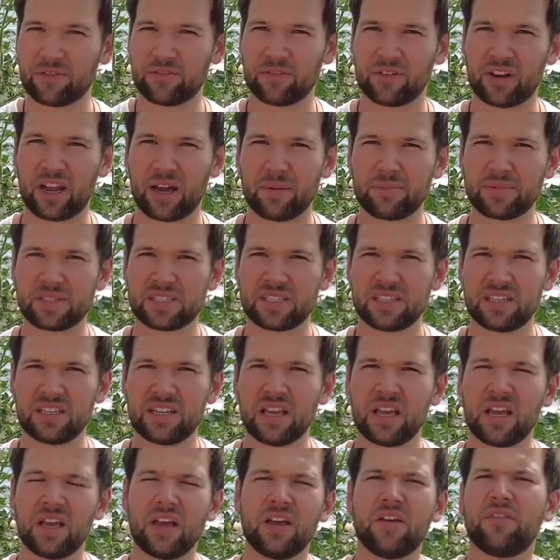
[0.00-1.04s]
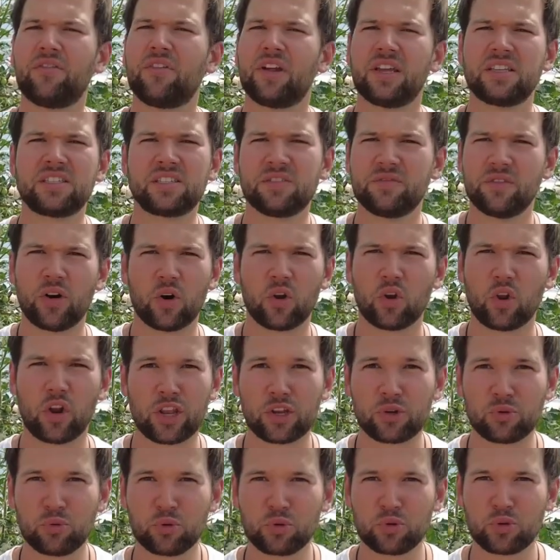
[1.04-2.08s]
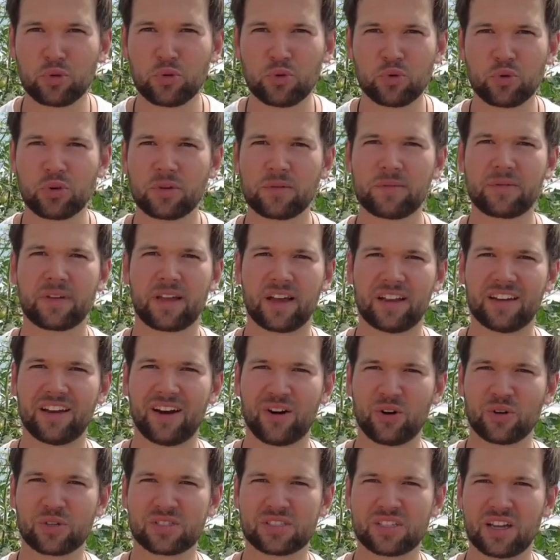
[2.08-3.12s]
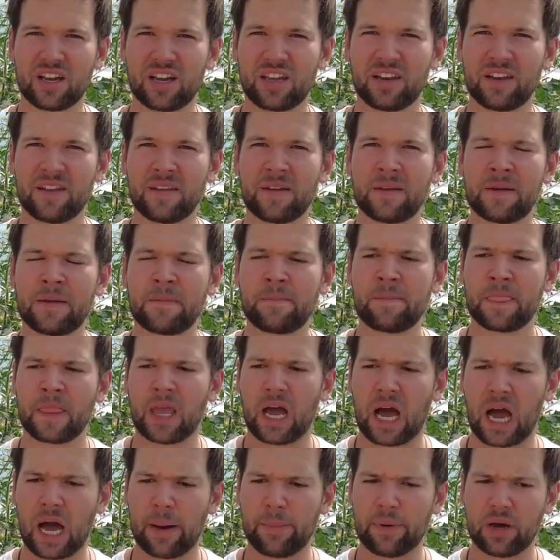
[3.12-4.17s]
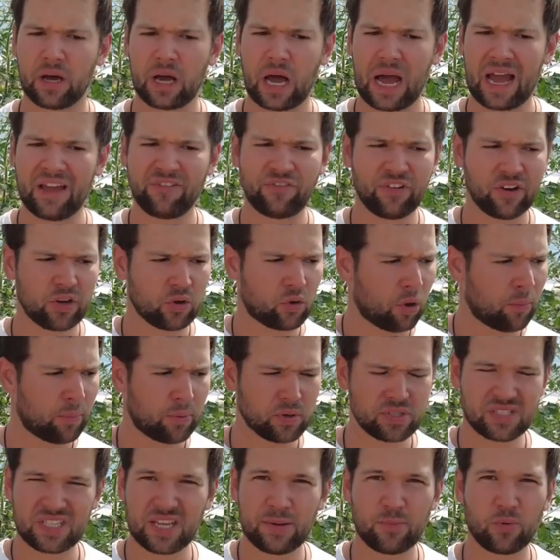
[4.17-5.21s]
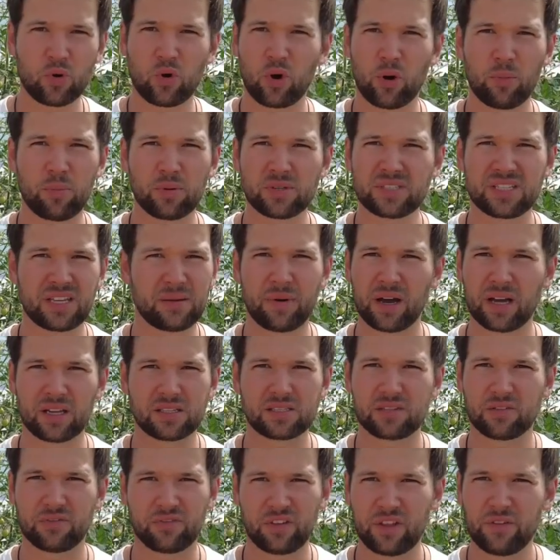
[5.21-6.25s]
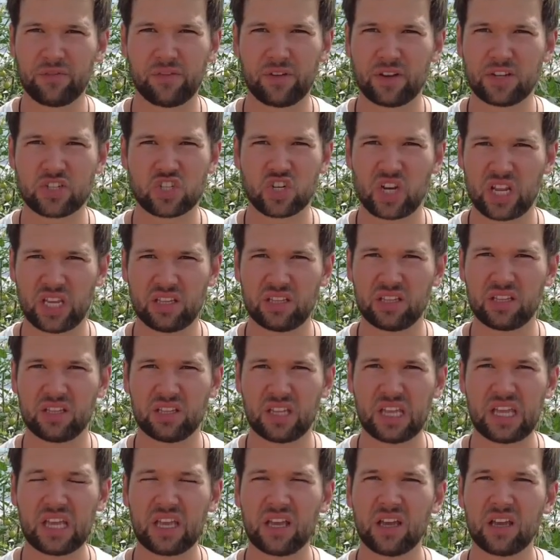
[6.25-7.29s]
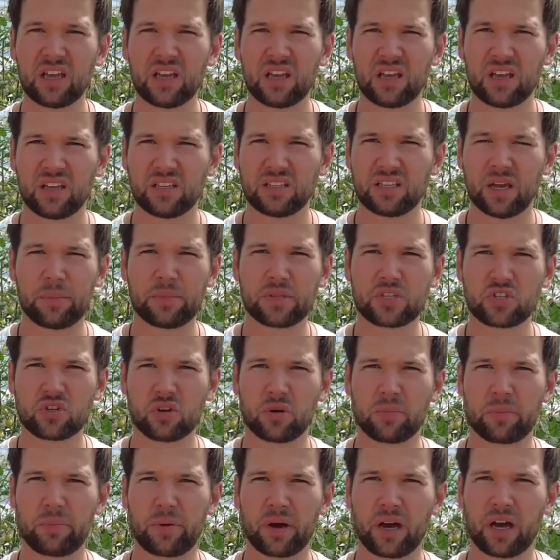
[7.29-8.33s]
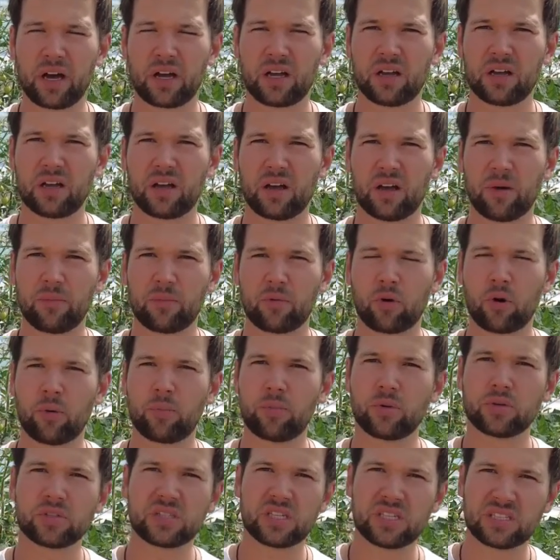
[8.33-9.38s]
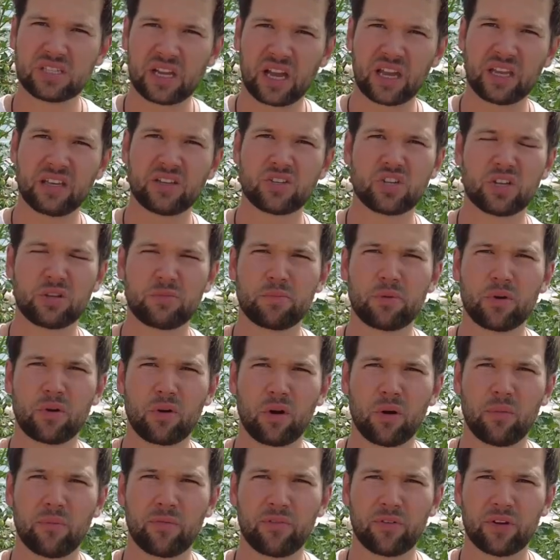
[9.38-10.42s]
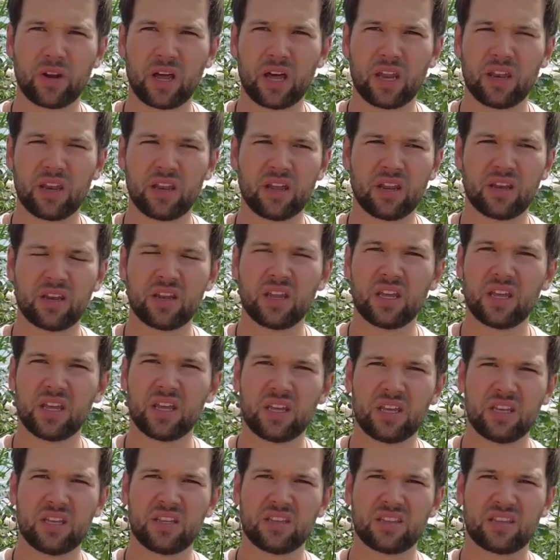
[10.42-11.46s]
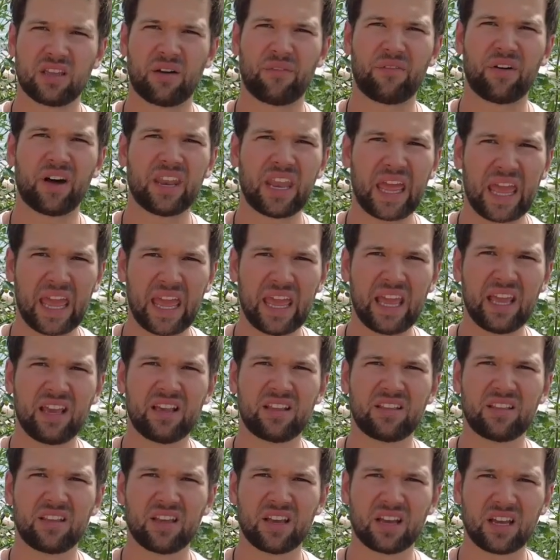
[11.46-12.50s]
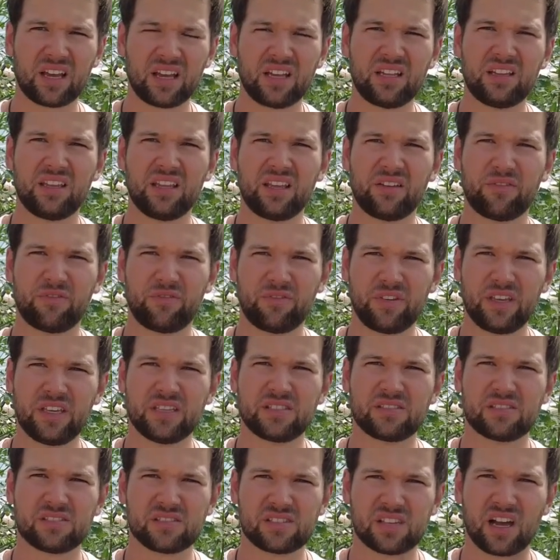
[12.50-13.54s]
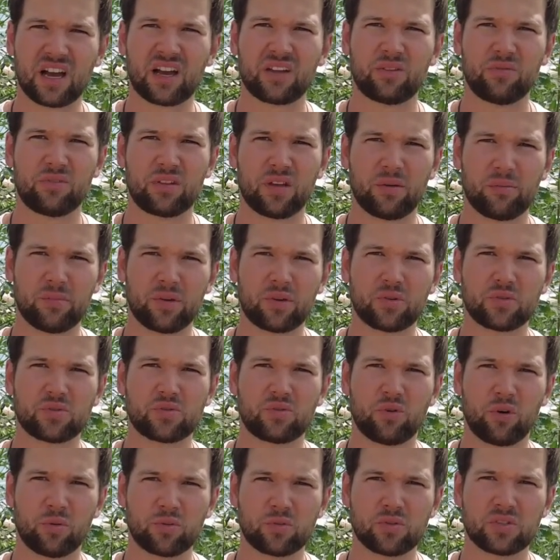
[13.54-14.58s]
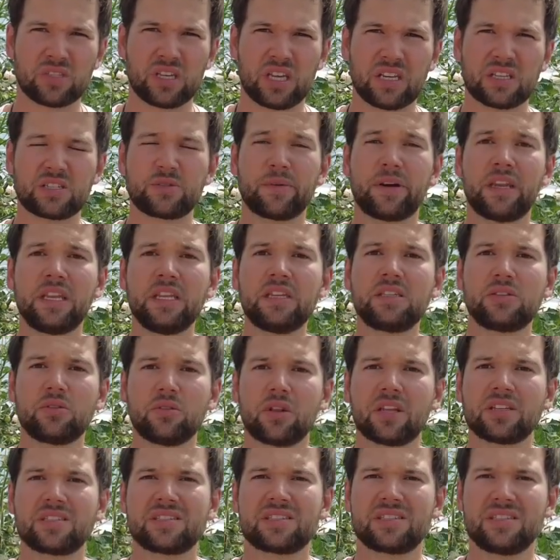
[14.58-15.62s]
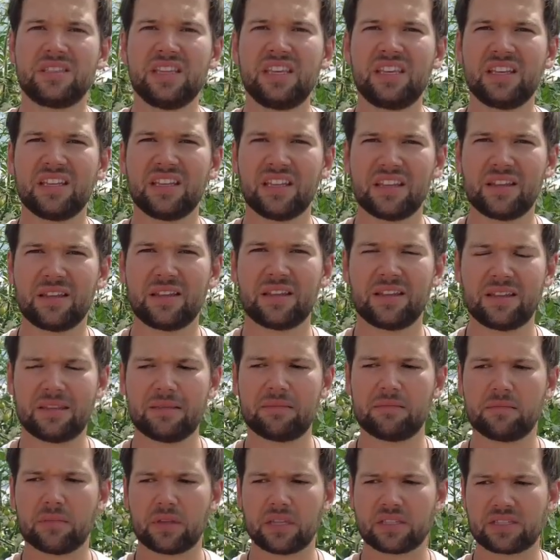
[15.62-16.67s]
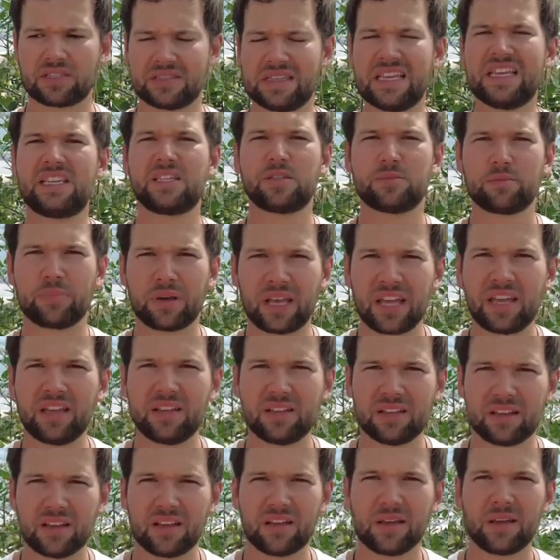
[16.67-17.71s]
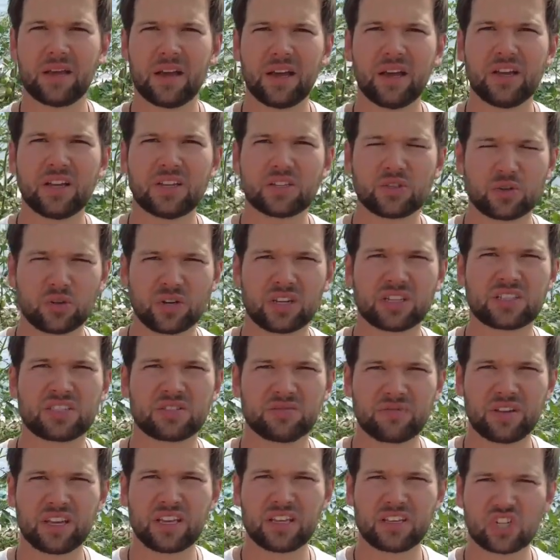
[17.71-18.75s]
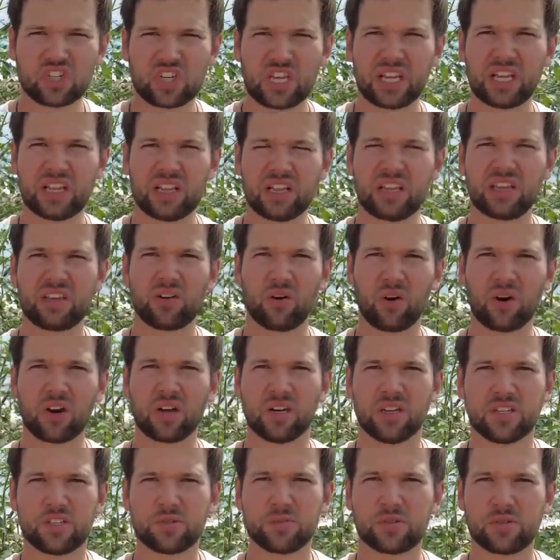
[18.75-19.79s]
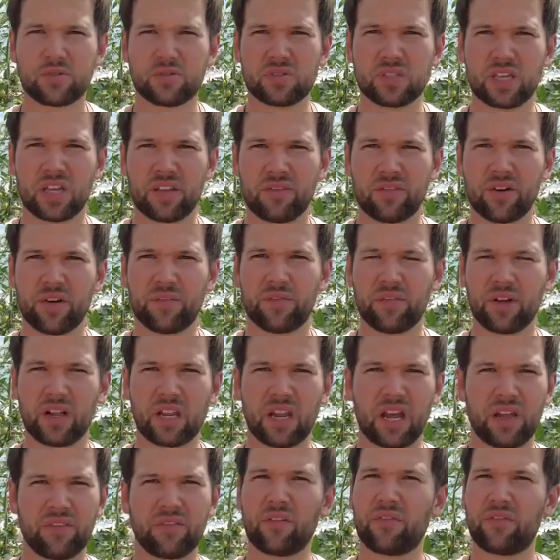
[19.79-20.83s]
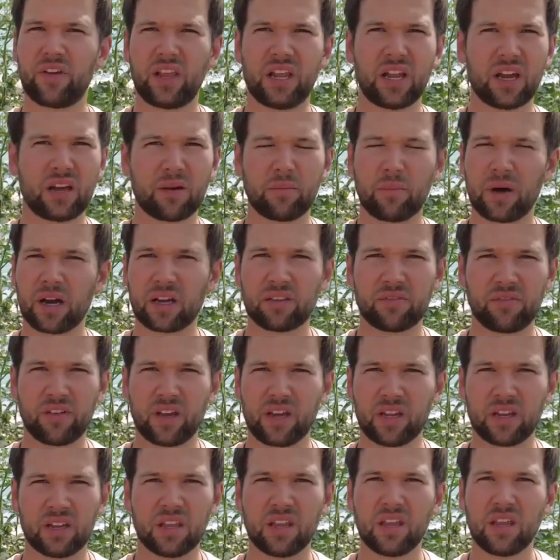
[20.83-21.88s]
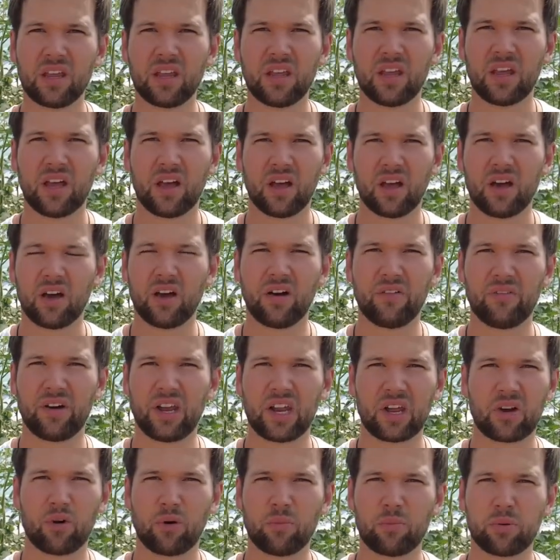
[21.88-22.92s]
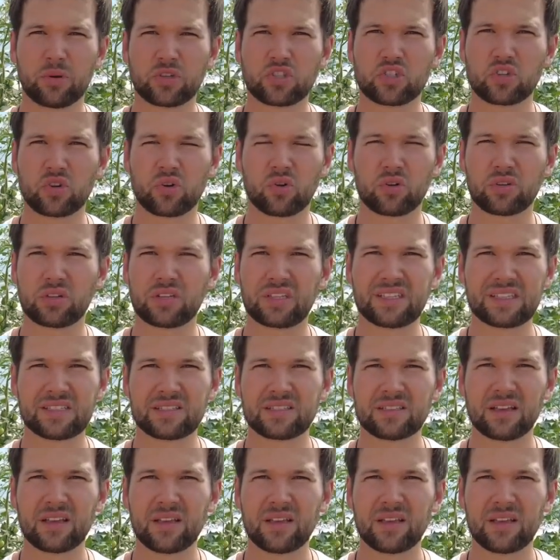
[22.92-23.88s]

von abziehen. Vielleicht sind wir auch noch nicht gut genug, kann ja auch sein. Aber einfach einen Kompost nehmen und Komposttee machen ist auf jeden Fall eine schlechte Idee. Ich habe jetzt schon ein paar ähm, Komposttees eingeschickt bekommen von anderen. Da waren echt richtig fiese Sachen unter dem Mikroskop zu sehen. Es war nicht so, dass es nichts bringt, sondern dass es wirklich schädliche Organismen zu sehen waren, weil einfach Fehler gemacht werden, äh, weil der Kompost Schrott ist.